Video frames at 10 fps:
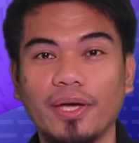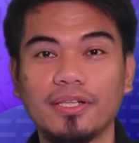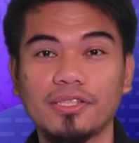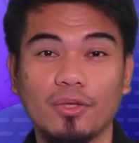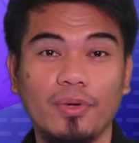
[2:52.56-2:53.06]

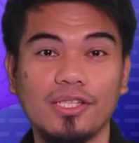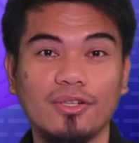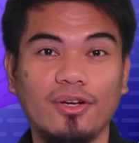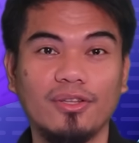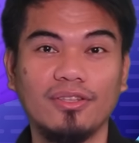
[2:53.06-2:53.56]
weather
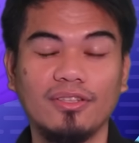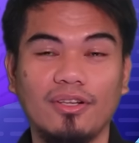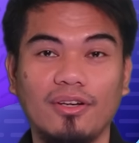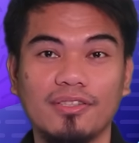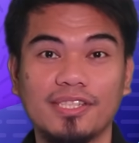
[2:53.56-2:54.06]
situation
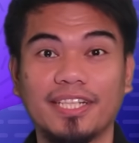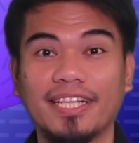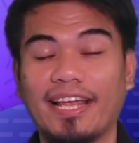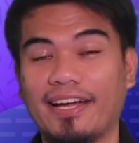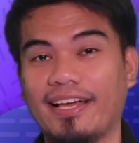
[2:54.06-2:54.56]
on
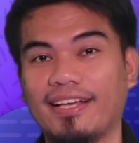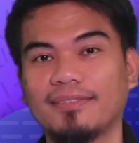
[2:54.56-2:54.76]
certain area.